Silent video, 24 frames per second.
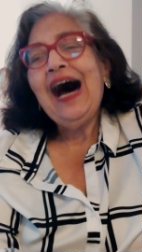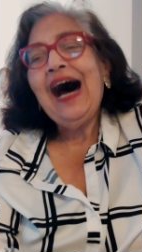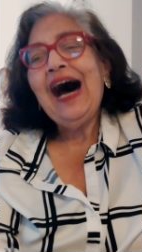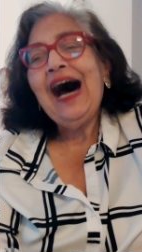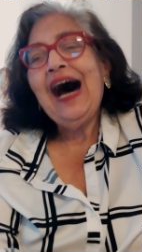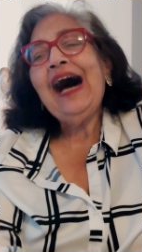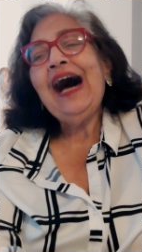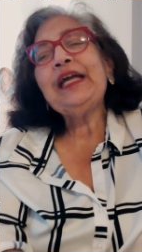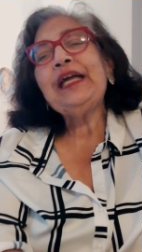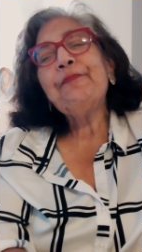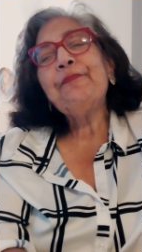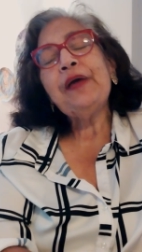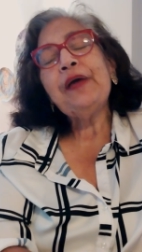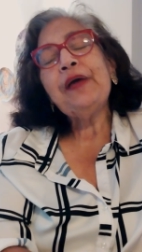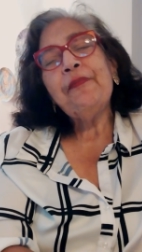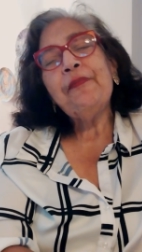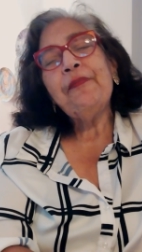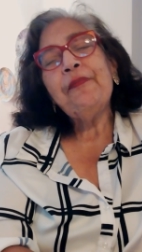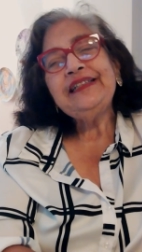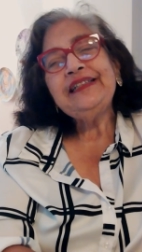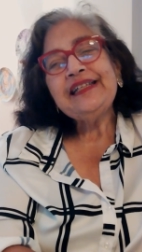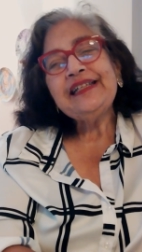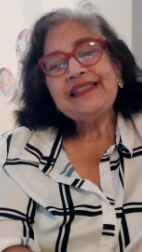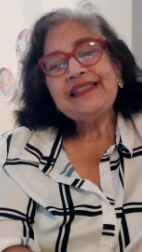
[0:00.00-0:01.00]
Há quem
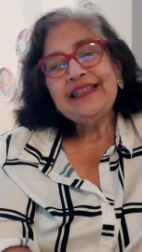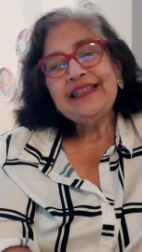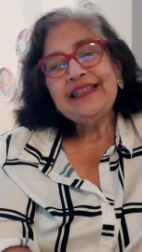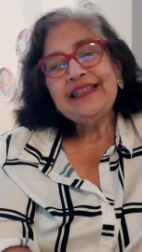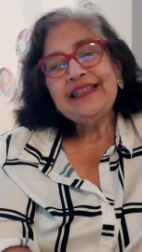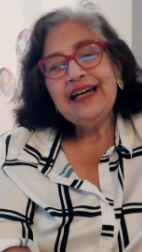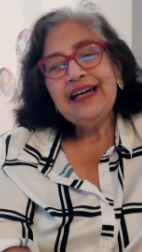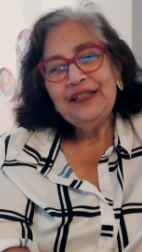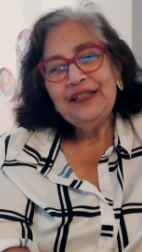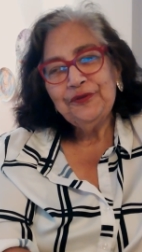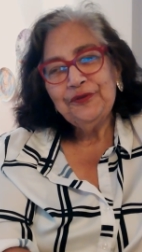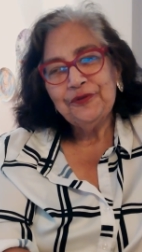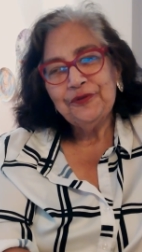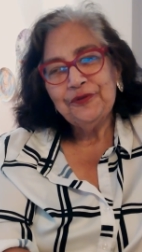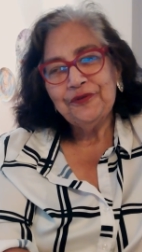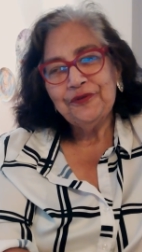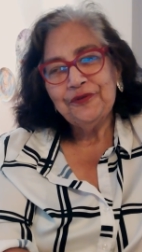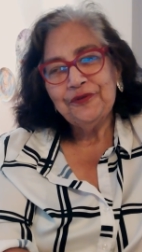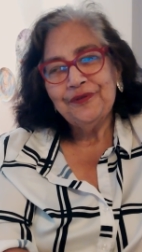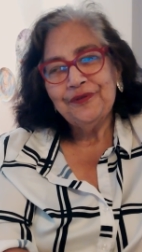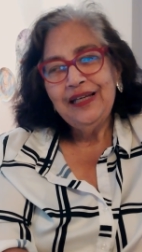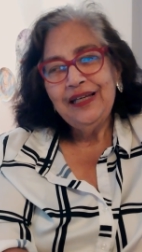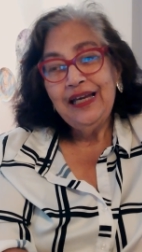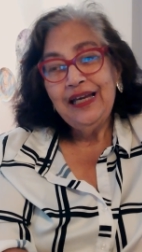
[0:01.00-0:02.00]
permaneça
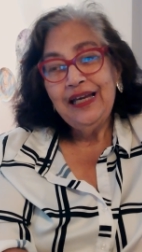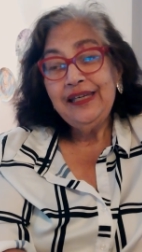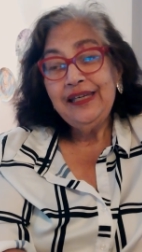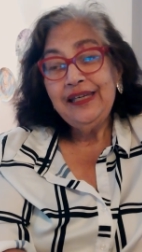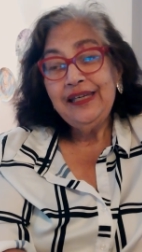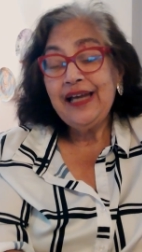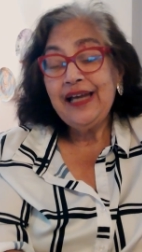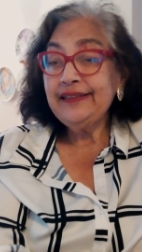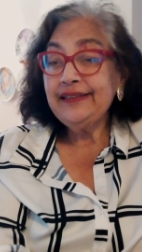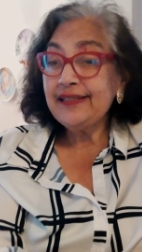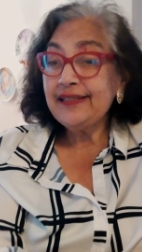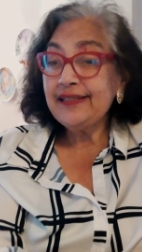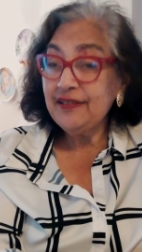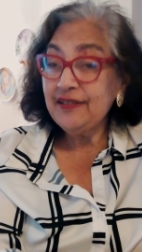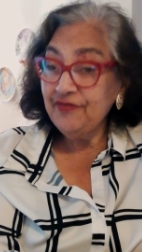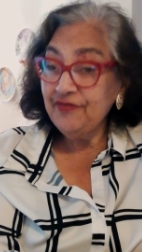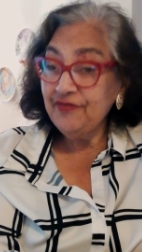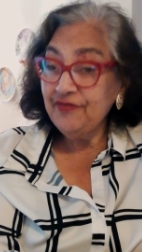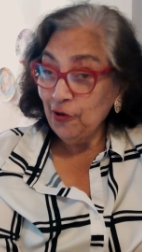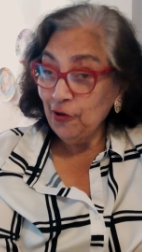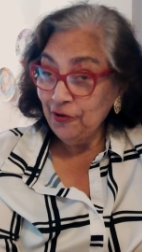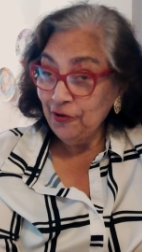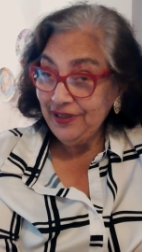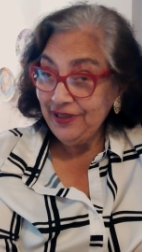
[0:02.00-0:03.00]
errando e ainda se
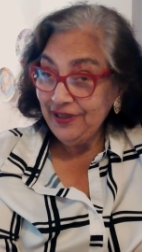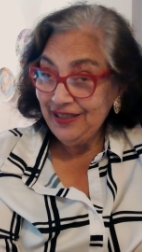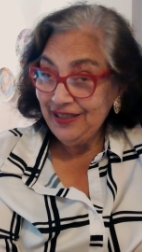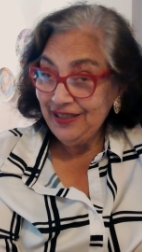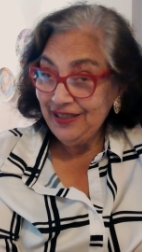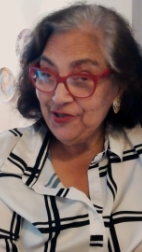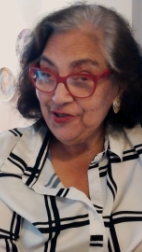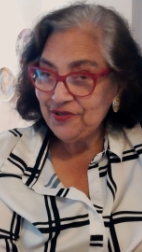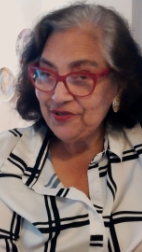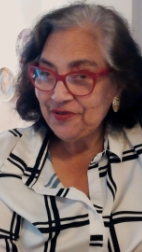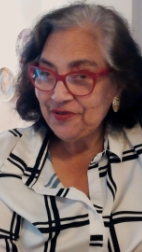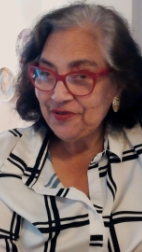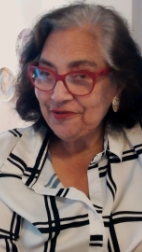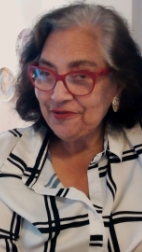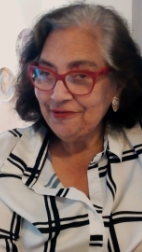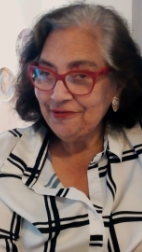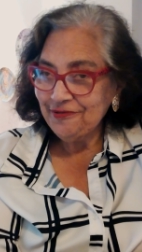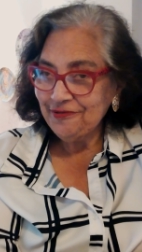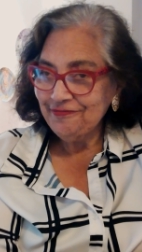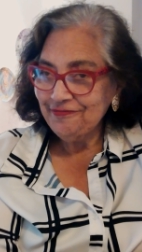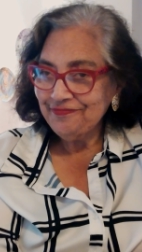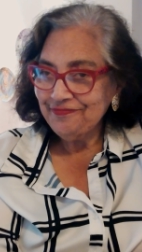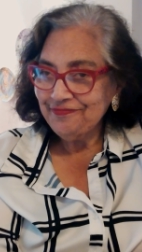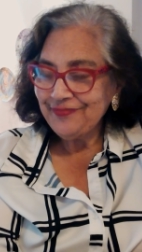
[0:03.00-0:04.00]
vanglorie
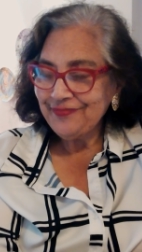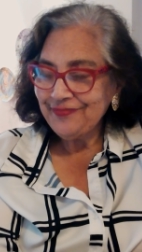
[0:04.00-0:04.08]
disso.